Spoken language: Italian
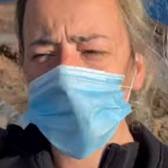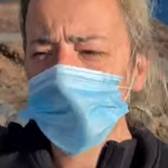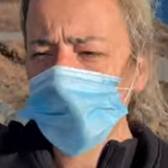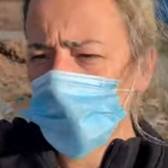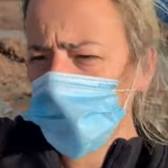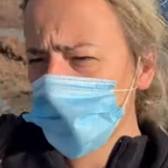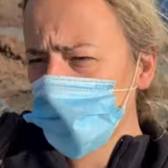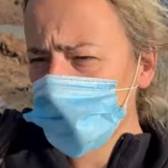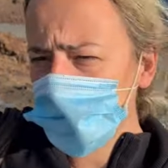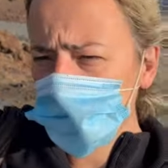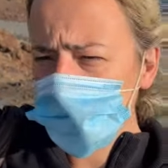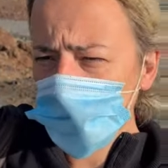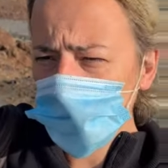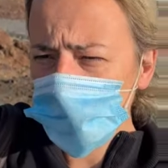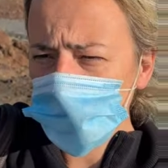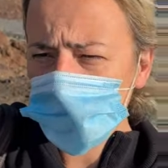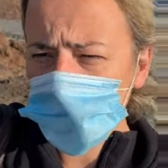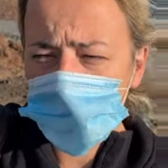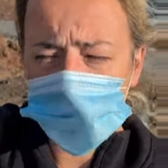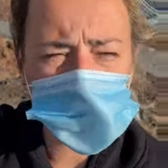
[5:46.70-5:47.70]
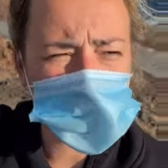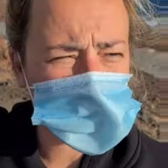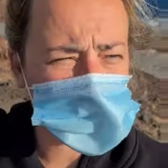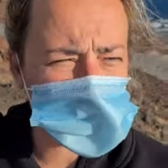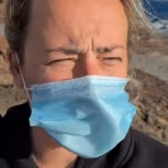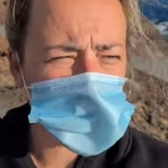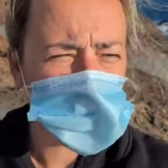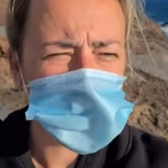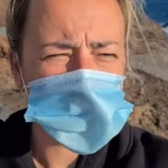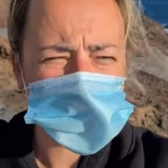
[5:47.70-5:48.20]
e poi invece di qua c'è il
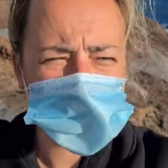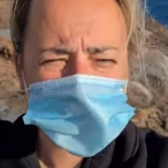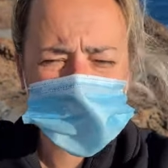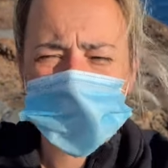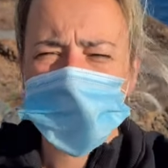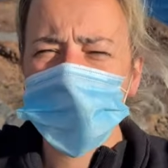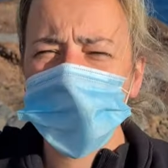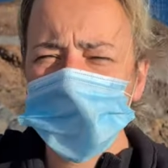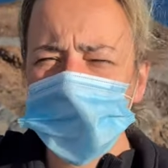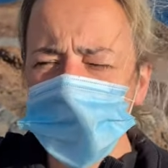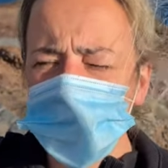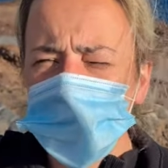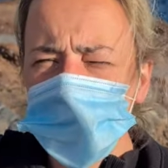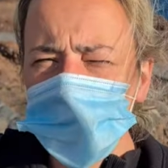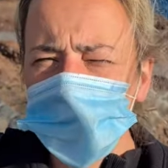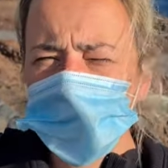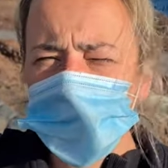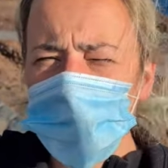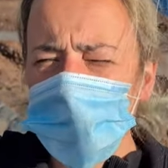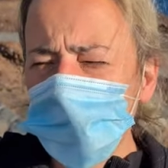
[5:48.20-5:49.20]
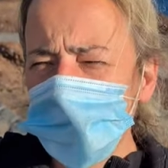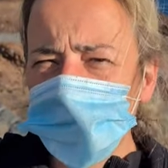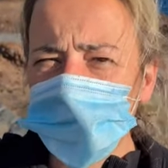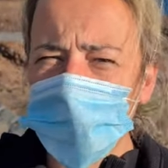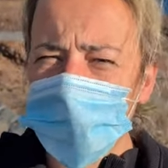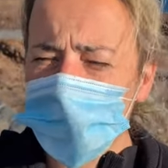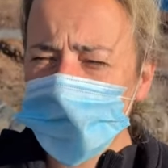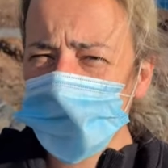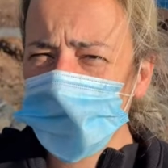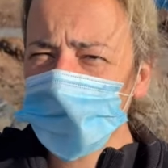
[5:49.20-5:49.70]
passeo per andare al
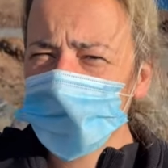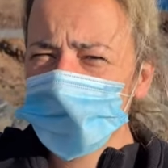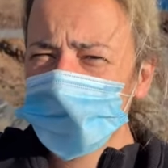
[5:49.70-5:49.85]
faro.